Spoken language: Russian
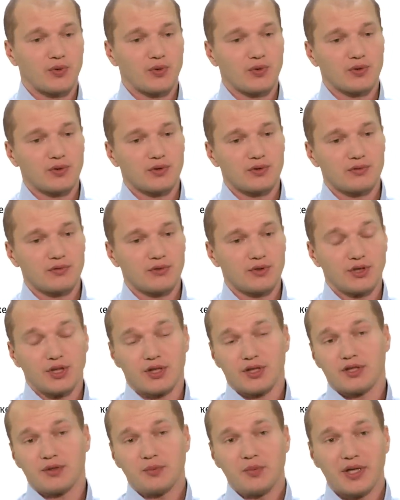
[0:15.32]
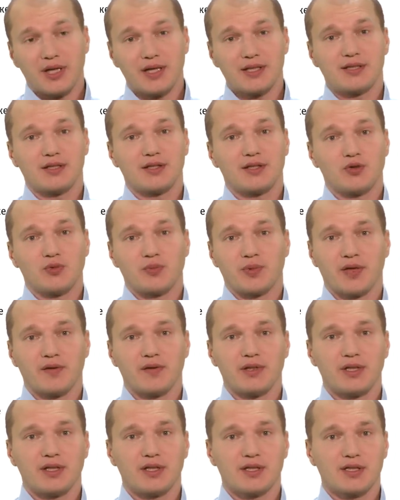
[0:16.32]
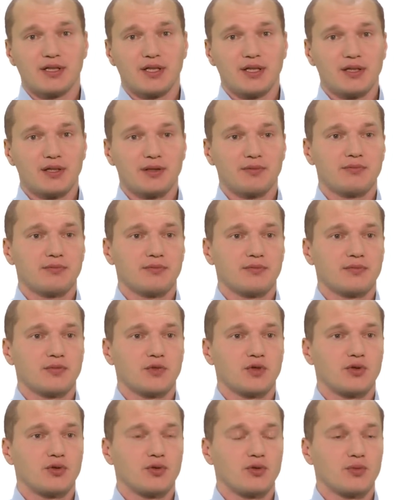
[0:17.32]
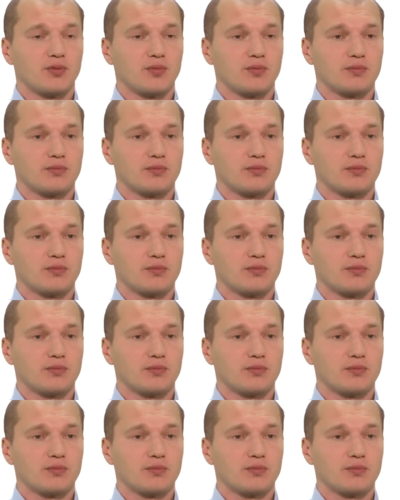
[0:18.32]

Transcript: про интернет-магазины и управление сайтом, то